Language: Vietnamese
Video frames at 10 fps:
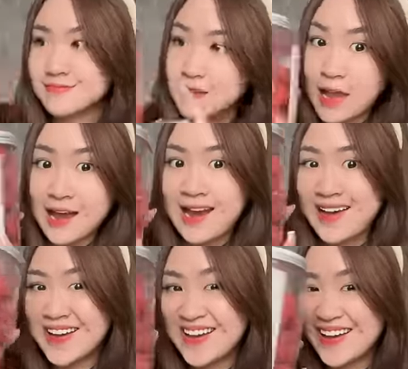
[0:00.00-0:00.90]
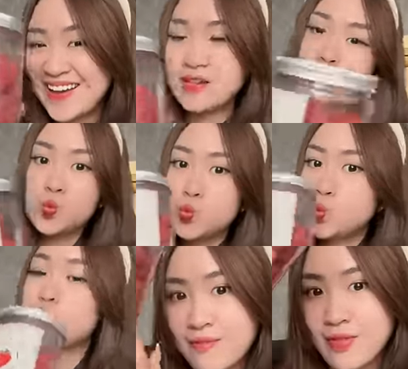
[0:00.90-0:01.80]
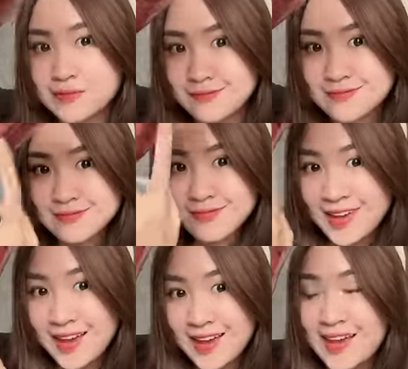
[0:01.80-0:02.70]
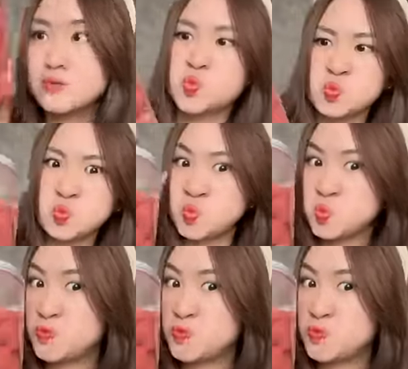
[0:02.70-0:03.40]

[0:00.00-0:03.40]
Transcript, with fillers: không hề bị gắt luôn nhâm nhi chung với tách trà nóng là hết sảy không tin thì thử đi rồi